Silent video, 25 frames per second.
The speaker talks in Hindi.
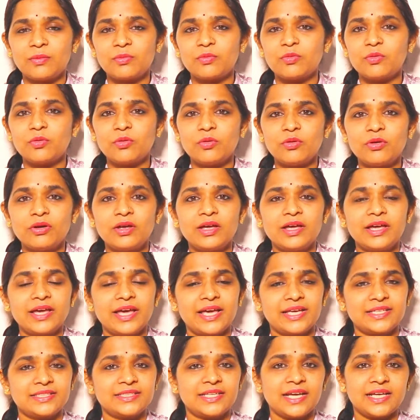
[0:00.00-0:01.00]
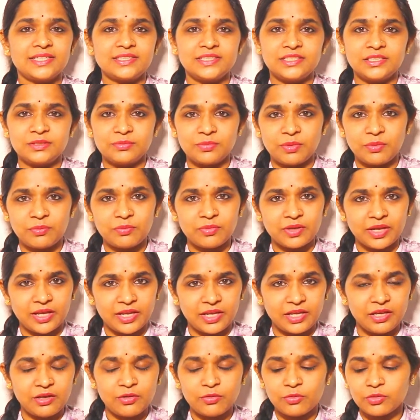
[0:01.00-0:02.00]
आपको एहसास इसमें
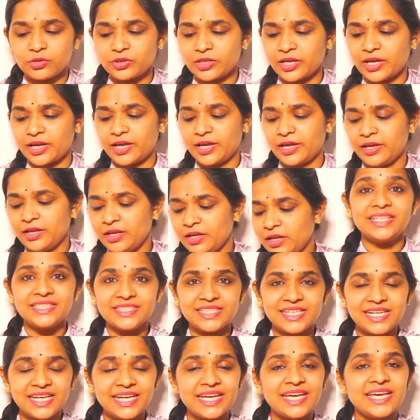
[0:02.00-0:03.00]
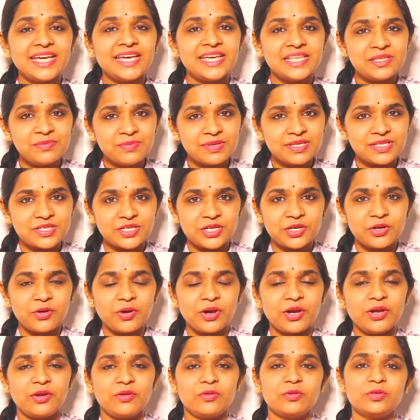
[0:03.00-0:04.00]
नहीं होता है पतंजलि के इस मस्टर्ड
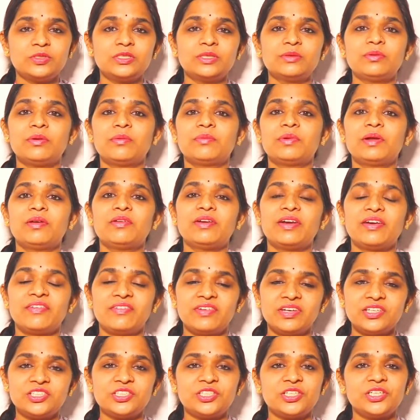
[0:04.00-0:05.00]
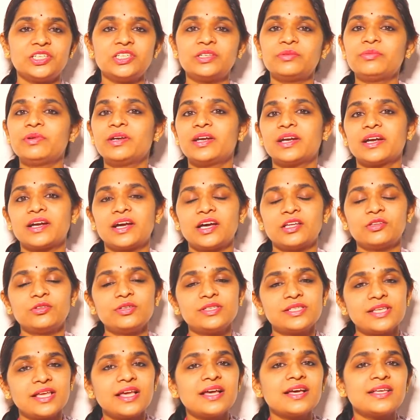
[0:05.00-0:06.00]
ऑयल को जब हमने रेफ्रिजरेटर में रखा तो
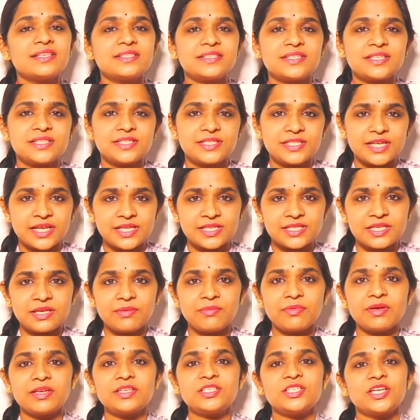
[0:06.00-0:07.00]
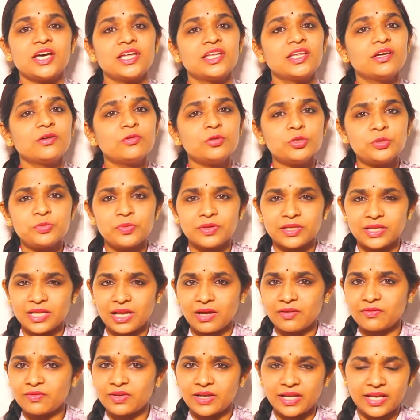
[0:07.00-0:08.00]
इसकी कंसिस्टेंसी में ज़्यादा कुछ
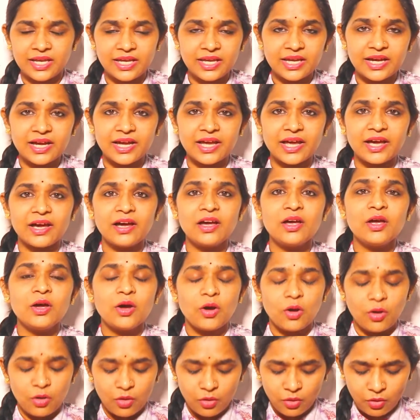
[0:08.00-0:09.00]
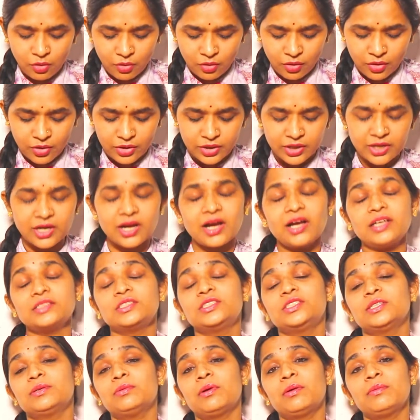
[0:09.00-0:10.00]
बदलाव नहीं आया और
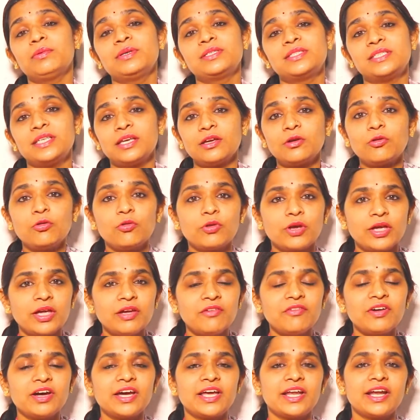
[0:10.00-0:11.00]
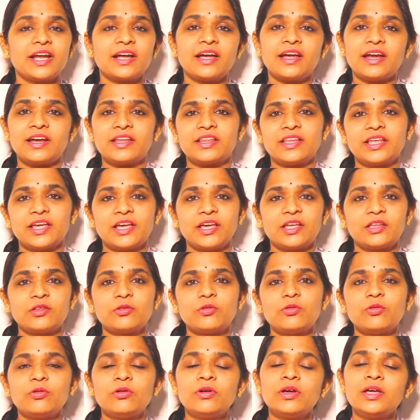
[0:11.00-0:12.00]
जब हम इससे कुकिंग वगैरह करते हैं
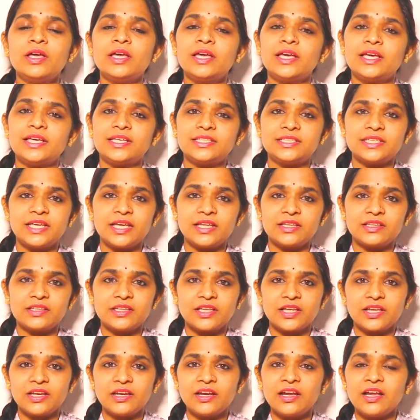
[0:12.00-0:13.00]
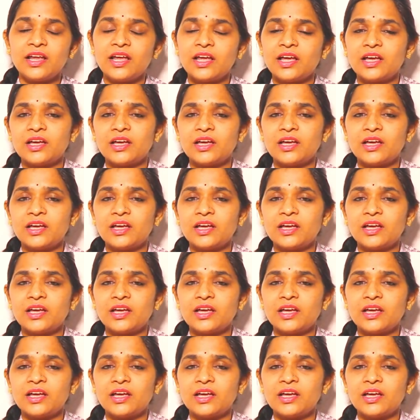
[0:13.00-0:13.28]
तो इसके अंदर